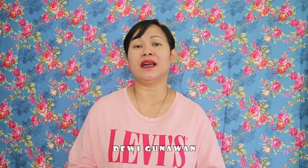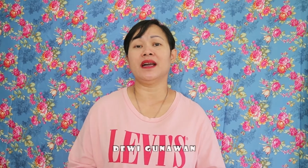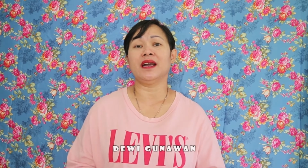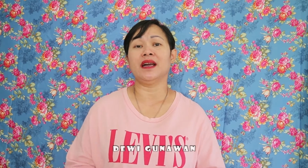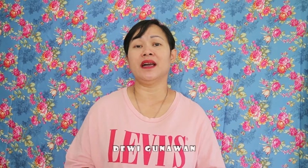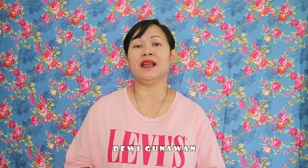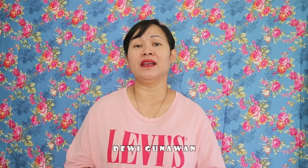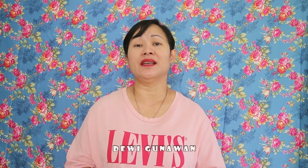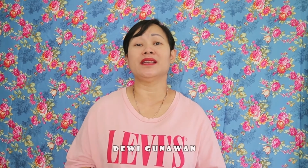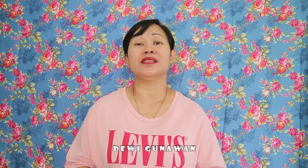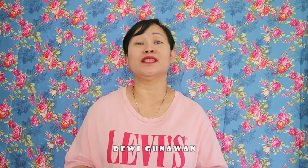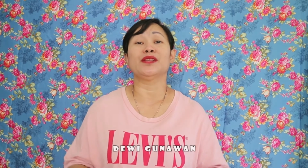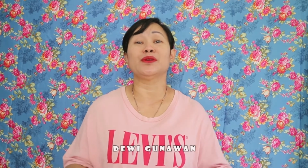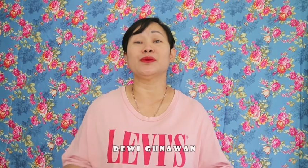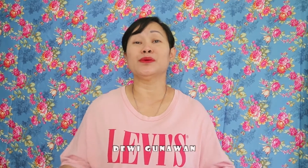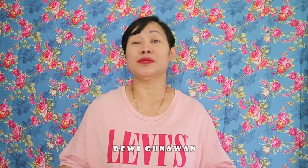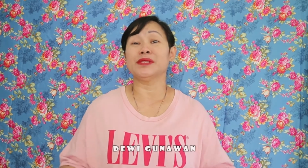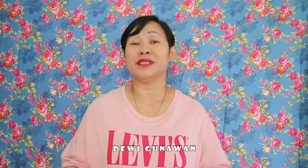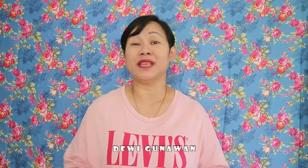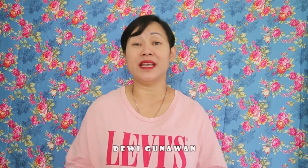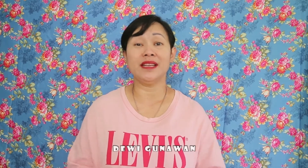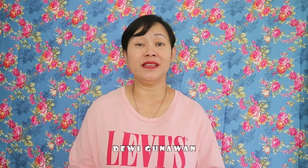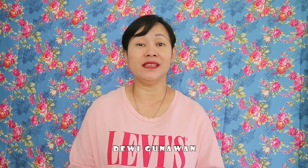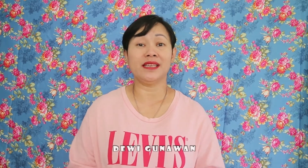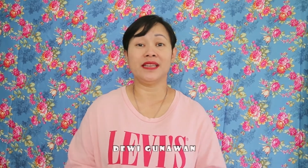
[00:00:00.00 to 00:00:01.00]
akan
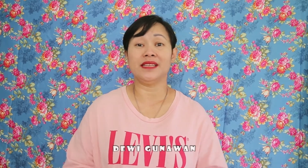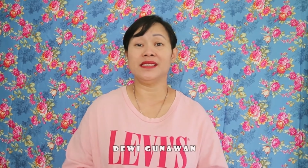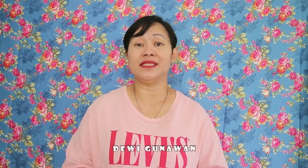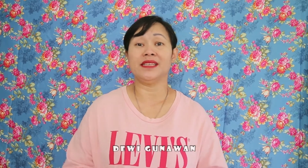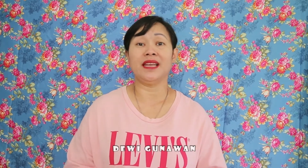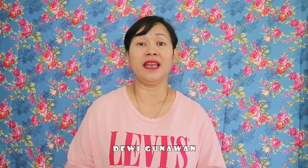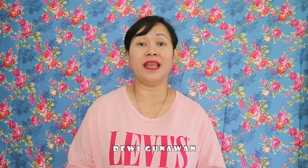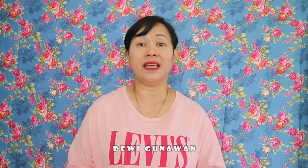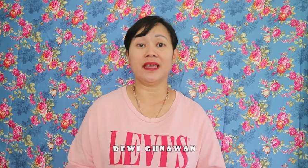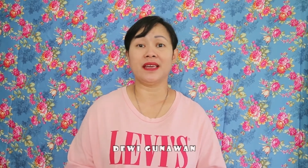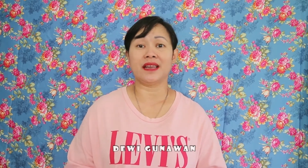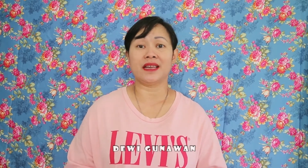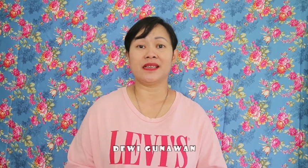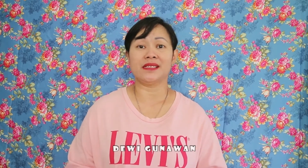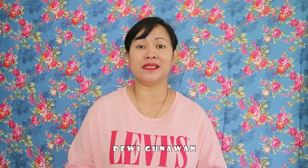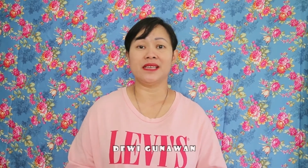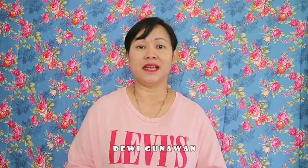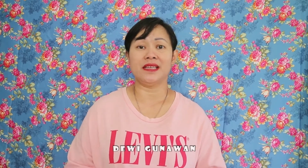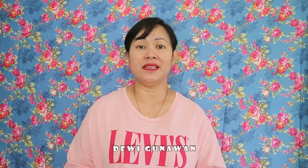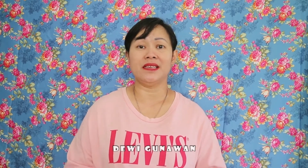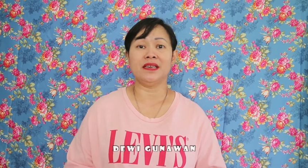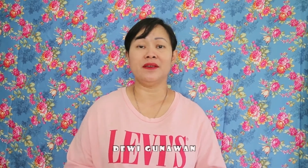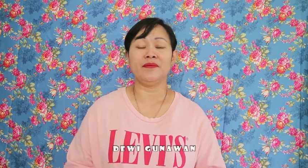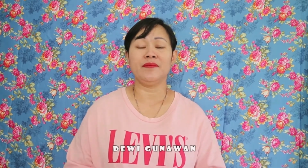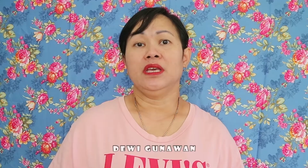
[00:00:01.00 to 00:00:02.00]
keterusan jadi jelek
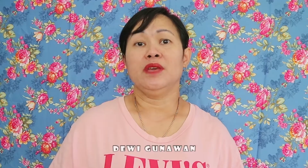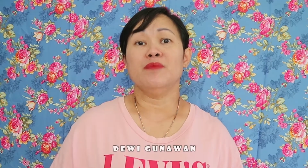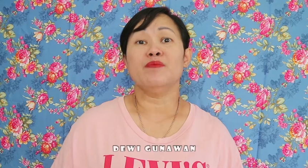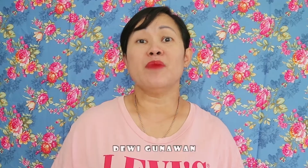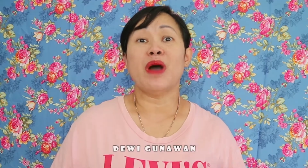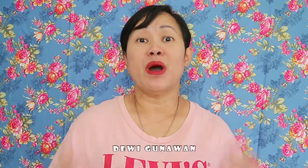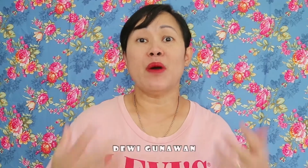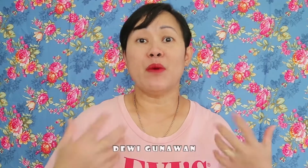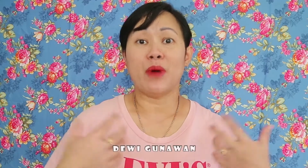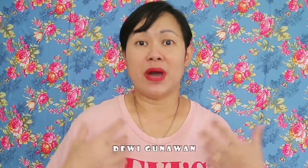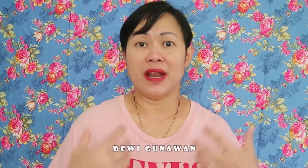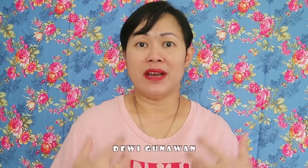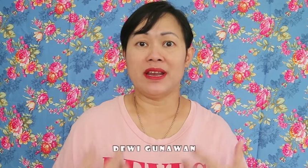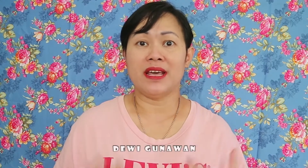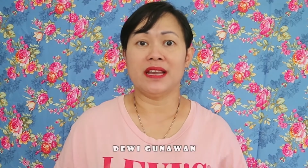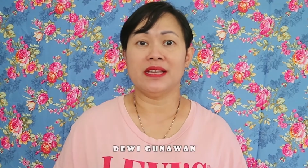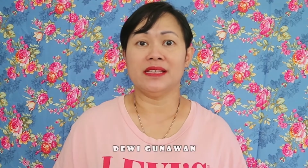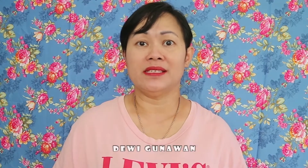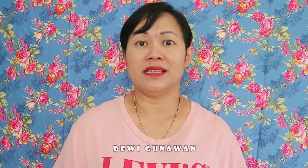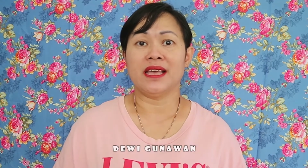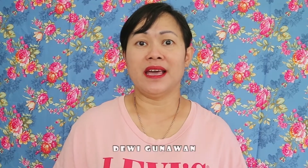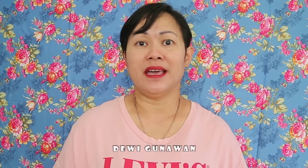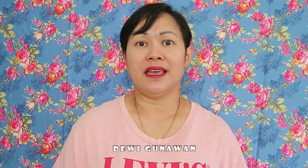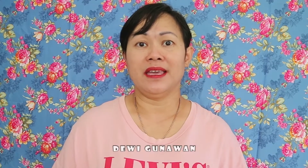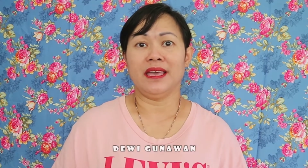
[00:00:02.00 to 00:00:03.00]
rasanya himbauan dari
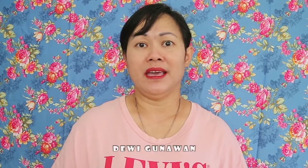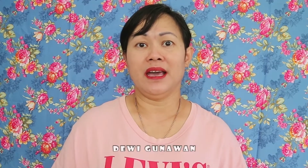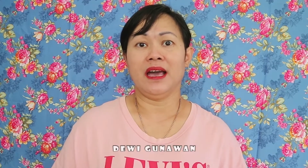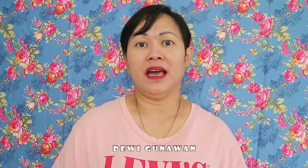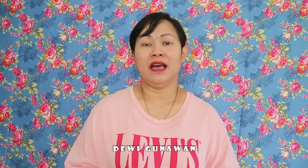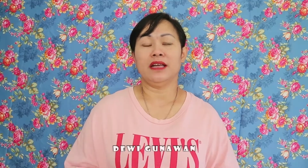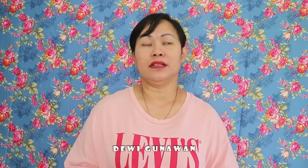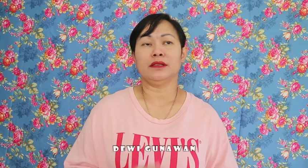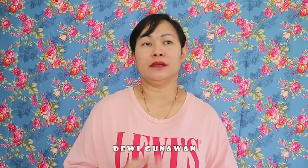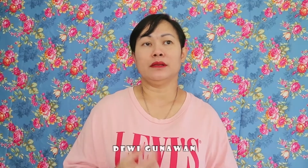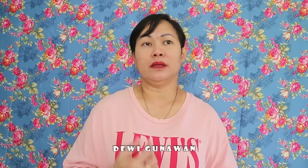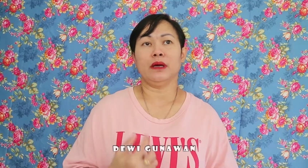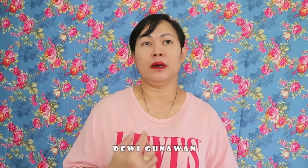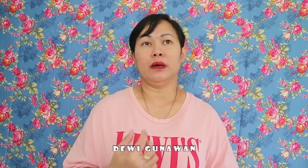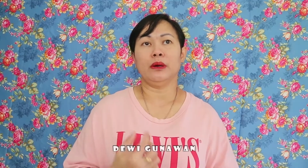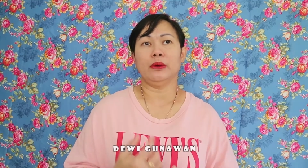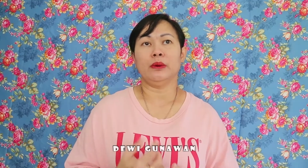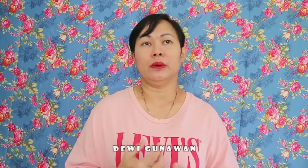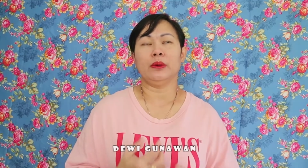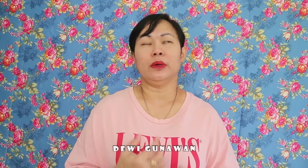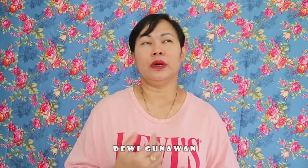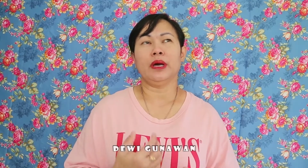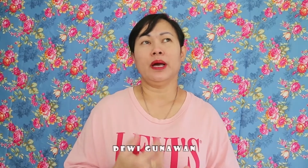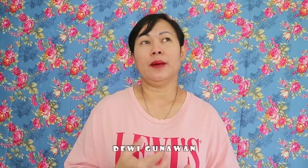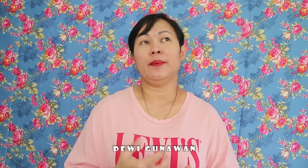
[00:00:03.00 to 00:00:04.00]
saya
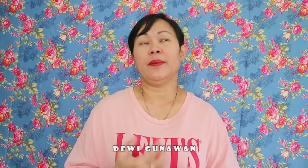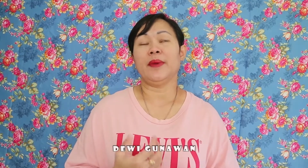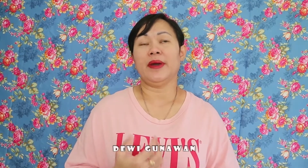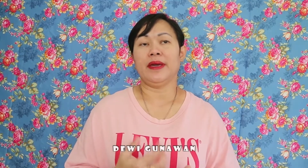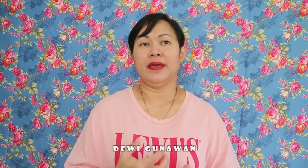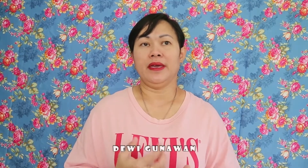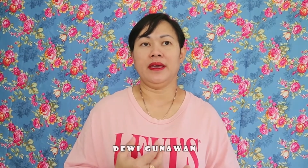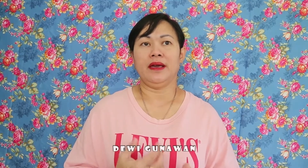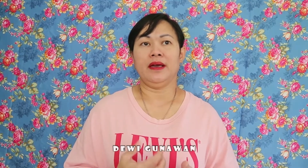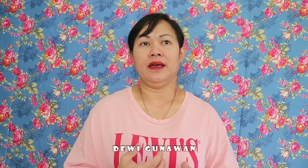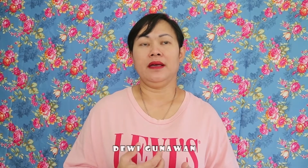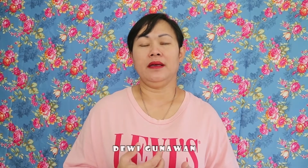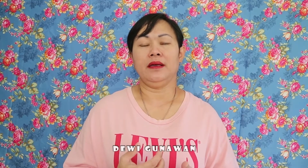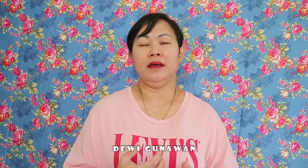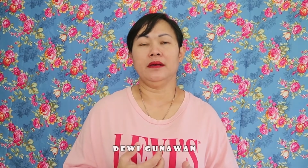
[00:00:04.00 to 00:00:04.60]
atau apa ya